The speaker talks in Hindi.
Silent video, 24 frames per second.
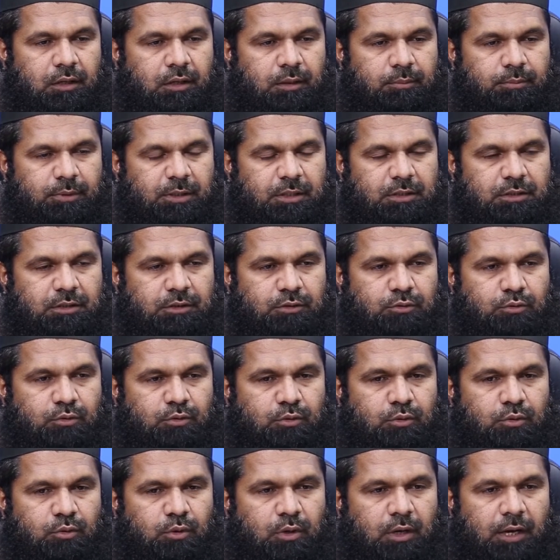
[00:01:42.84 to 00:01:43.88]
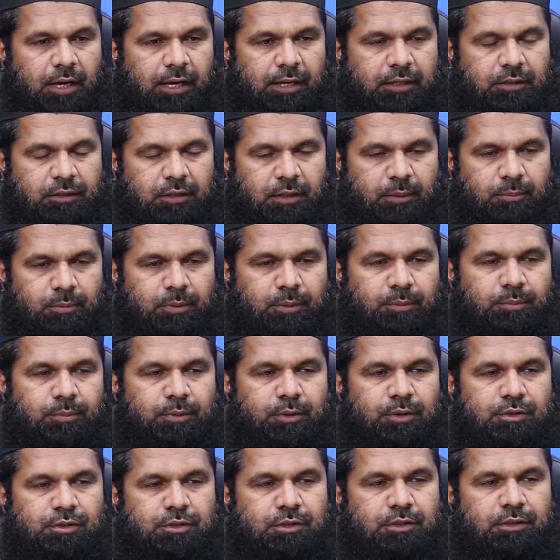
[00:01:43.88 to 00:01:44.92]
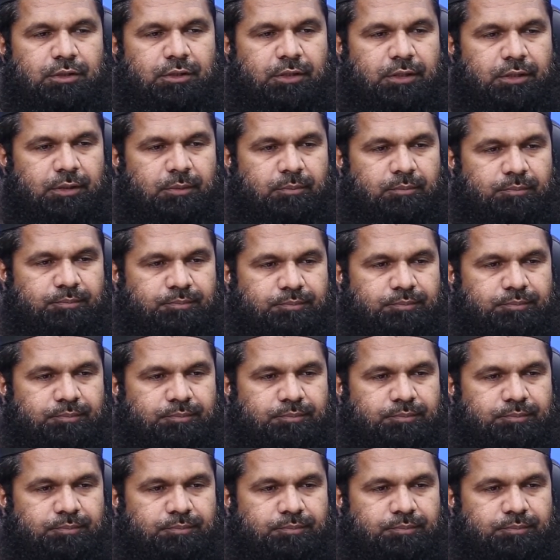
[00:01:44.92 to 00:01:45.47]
अब जैसे जो आयत आपने पेश की है